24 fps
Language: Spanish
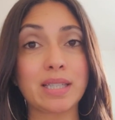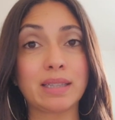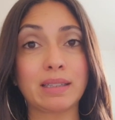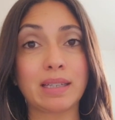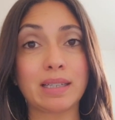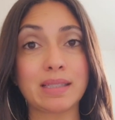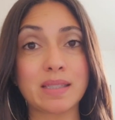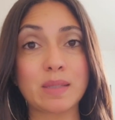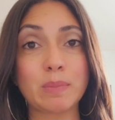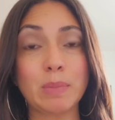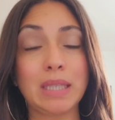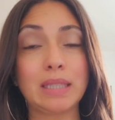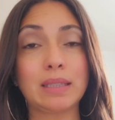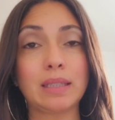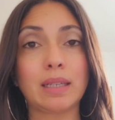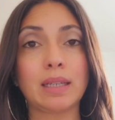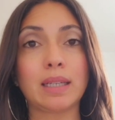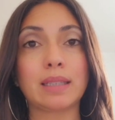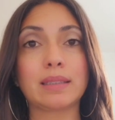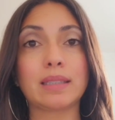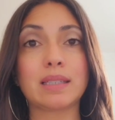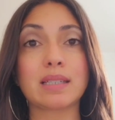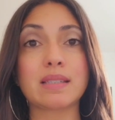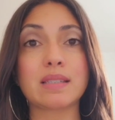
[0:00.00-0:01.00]
transmitan
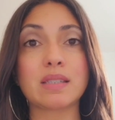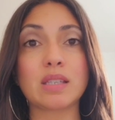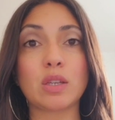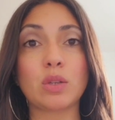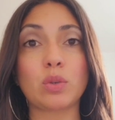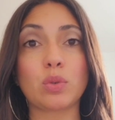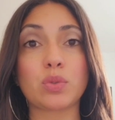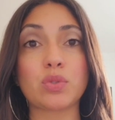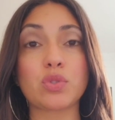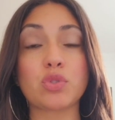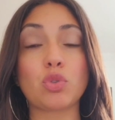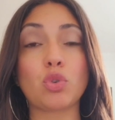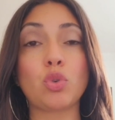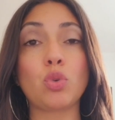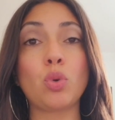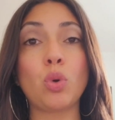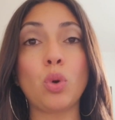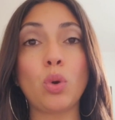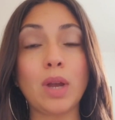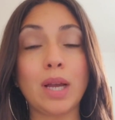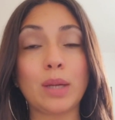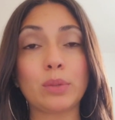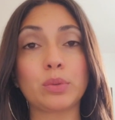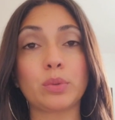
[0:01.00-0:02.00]
a terceros
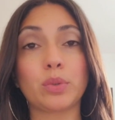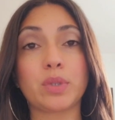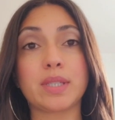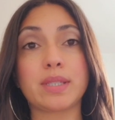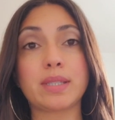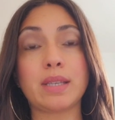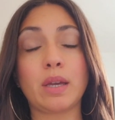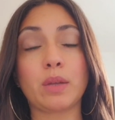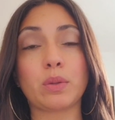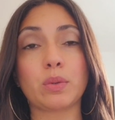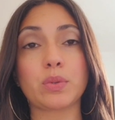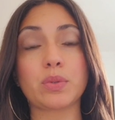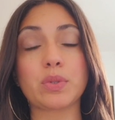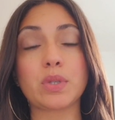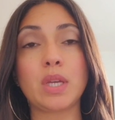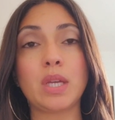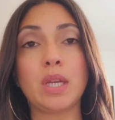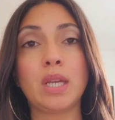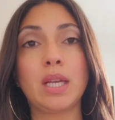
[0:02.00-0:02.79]
no autorizados.